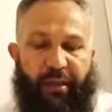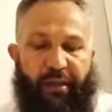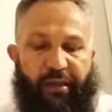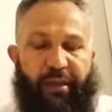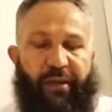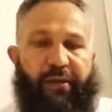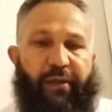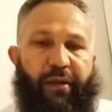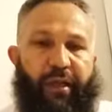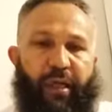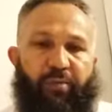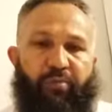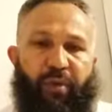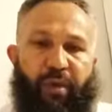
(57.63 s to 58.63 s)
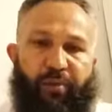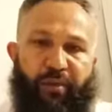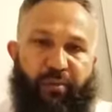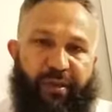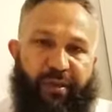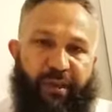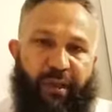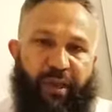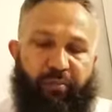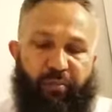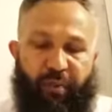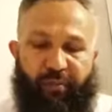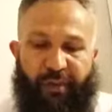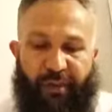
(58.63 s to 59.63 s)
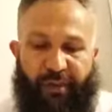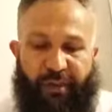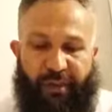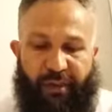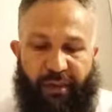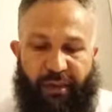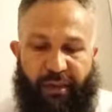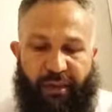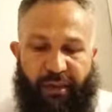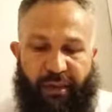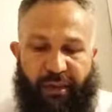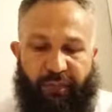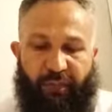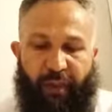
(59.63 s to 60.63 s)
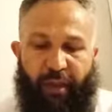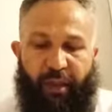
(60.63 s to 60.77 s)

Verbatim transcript: Haddethena Hemmamun bize Hemmam tatis etti.